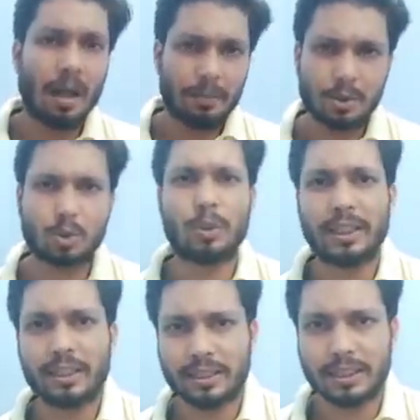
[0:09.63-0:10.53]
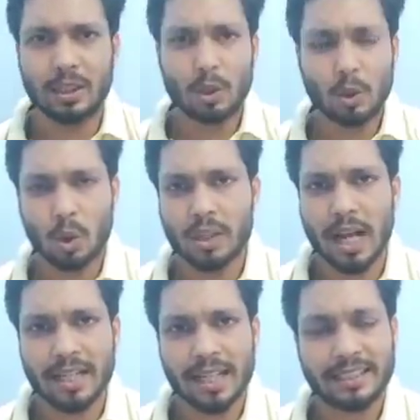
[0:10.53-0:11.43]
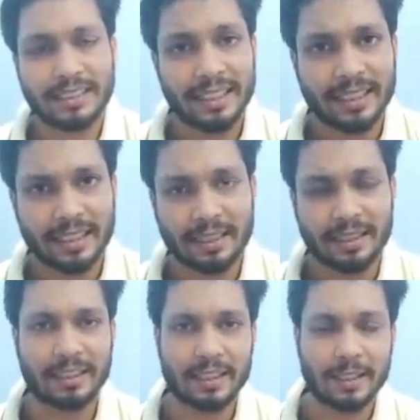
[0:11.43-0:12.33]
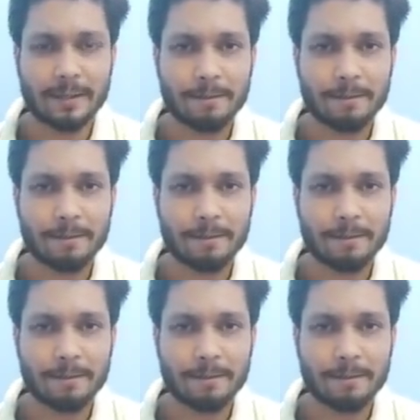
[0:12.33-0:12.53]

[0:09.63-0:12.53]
अब स्टूडेंट्स को क्या क्या चीज़ें करनी है